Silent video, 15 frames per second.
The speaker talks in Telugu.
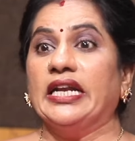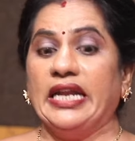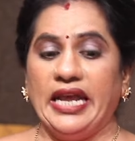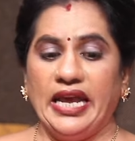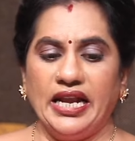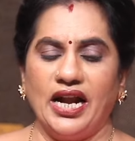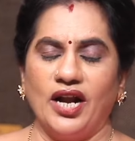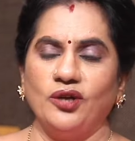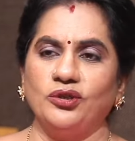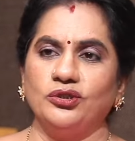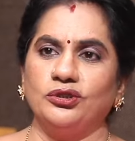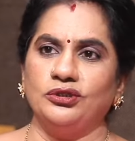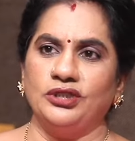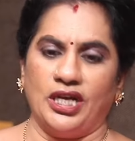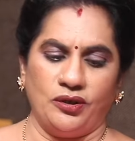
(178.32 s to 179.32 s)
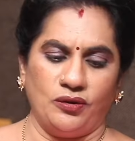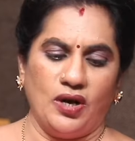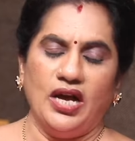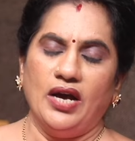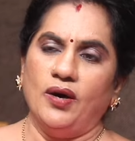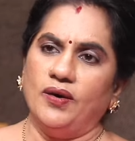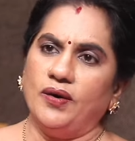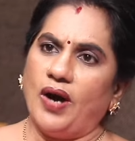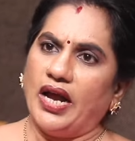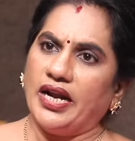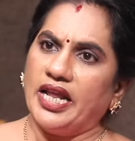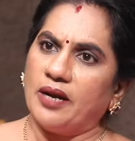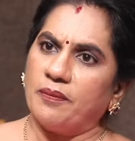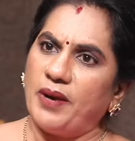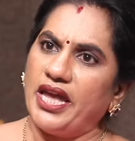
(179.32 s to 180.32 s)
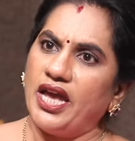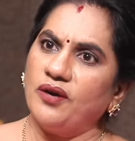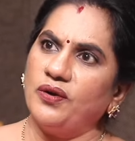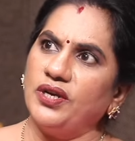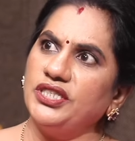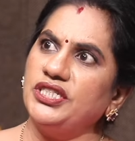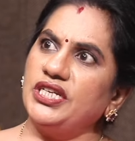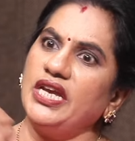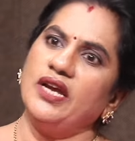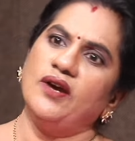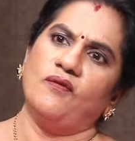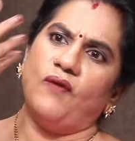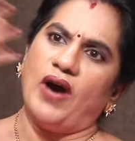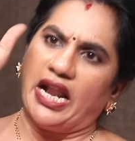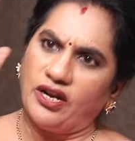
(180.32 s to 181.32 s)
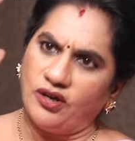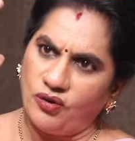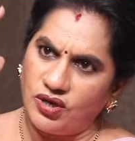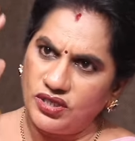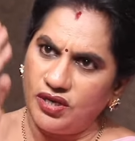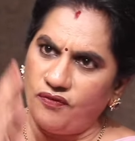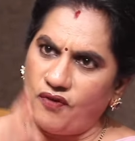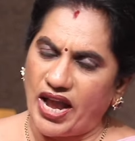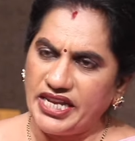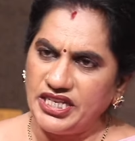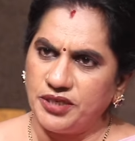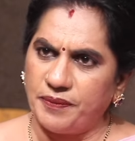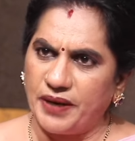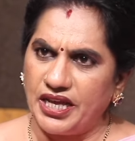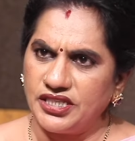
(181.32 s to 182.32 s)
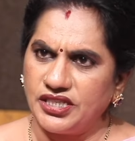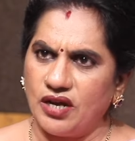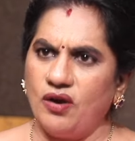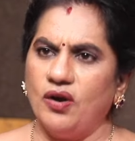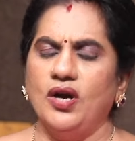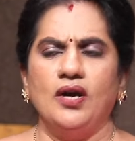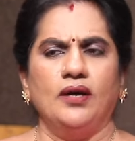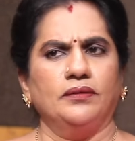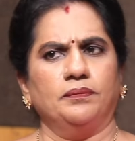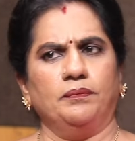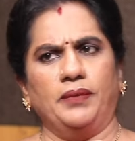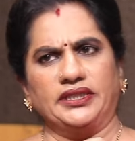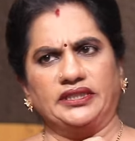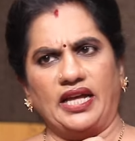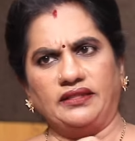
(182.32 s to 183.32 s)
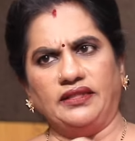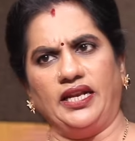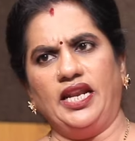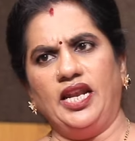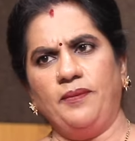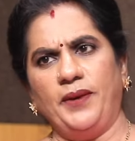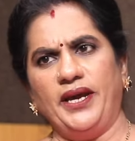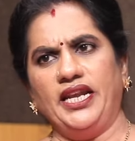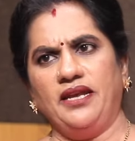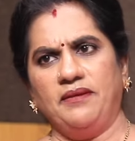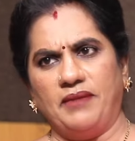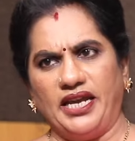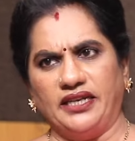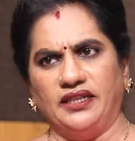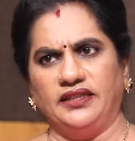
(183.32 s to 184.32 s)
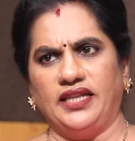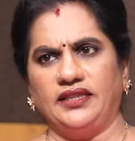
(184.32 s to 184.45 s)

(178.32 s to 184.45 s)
నేను అడుగుతున్నాను నిర్భయ గురించి వారం రోజులు వాయించి పడేశాం దద్దరిల్లిపోయినాయి మైకిల్